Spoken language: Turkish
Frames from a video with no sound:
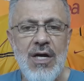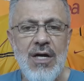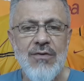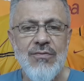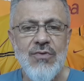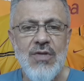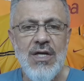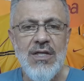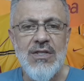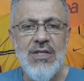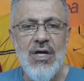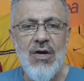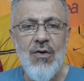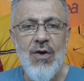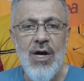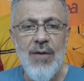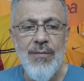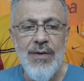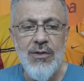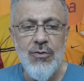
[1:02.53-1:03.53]
taraftan
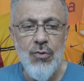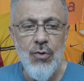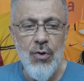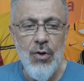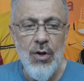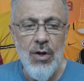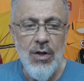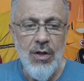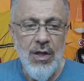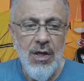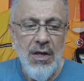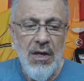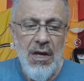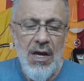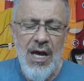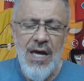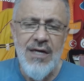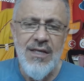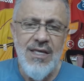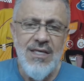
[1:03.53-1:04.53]
devam ediyor.
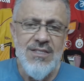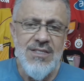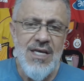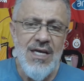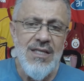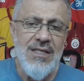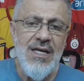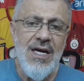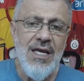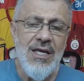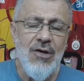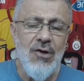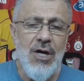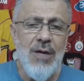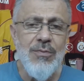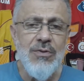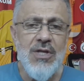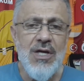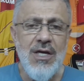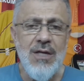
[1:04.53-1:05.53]
Herkes kendine
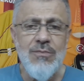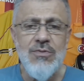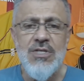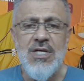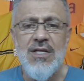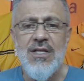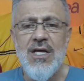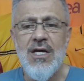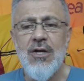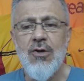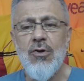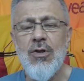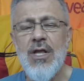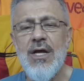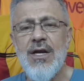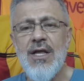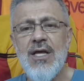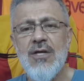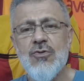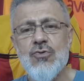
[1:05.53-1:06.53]
göre bir takım
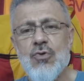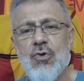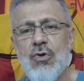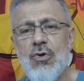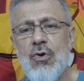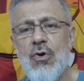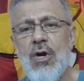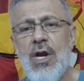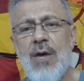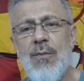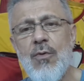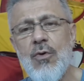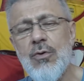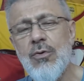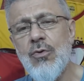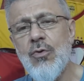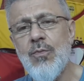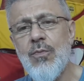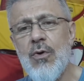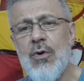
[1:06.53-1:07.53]
senaryolar yazıyor, öyle mi
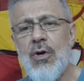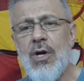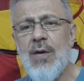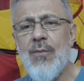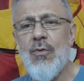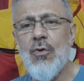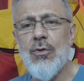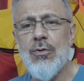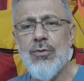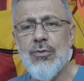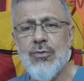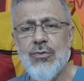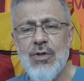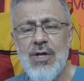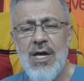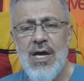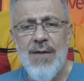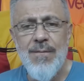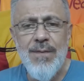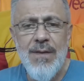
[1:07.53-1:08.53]
olur, böyle mi olur
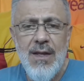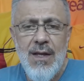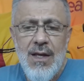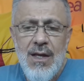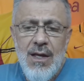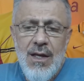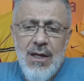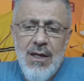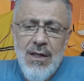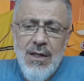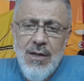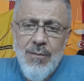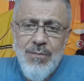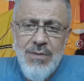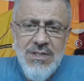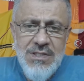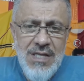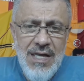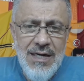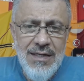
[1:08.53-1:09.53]
diye.
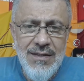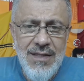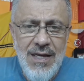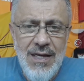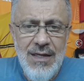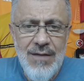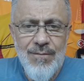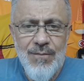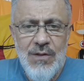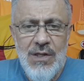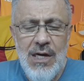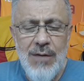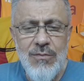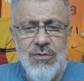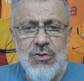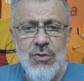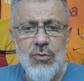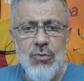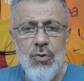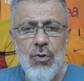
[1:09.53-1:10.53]
Bizler de
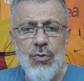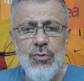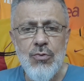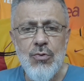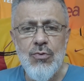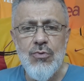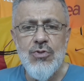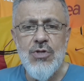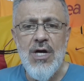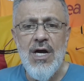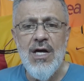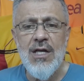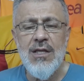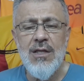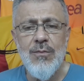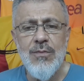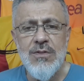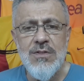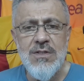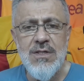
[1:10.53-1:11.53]
dilimizin döndüğünce,
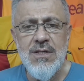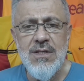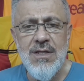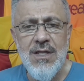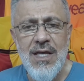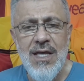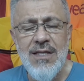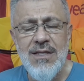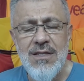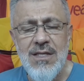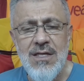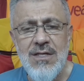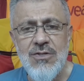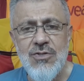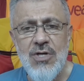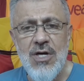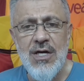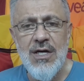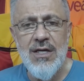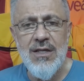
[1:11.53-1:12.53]
aklımızın
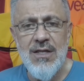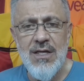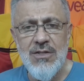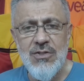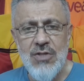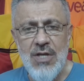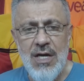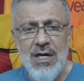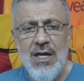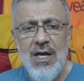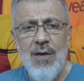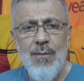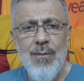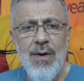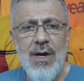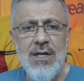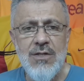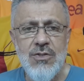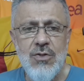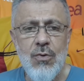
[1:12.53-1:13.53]
yettiğince arkadaşlar
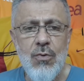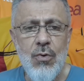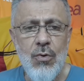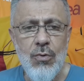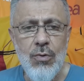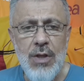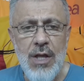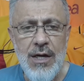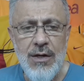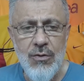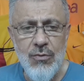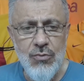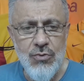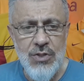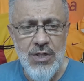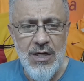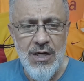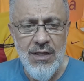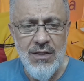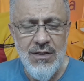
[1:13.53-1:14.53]
bazı konular
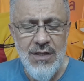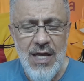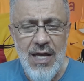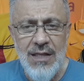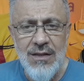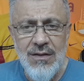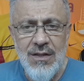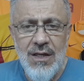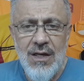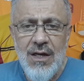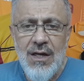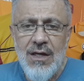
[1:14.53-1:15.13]
üzerinden